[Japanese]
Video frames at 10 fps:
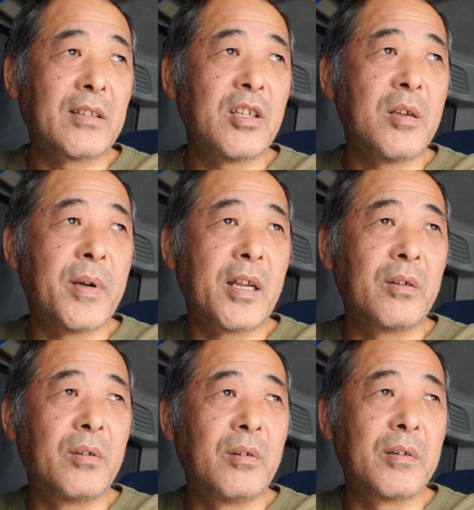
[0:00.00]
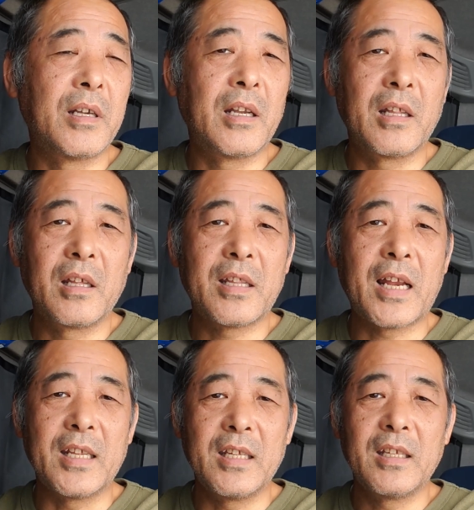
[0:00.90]
例えばあの、
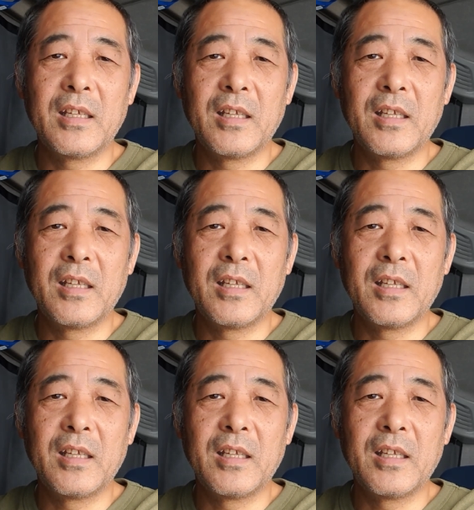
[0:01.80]
何？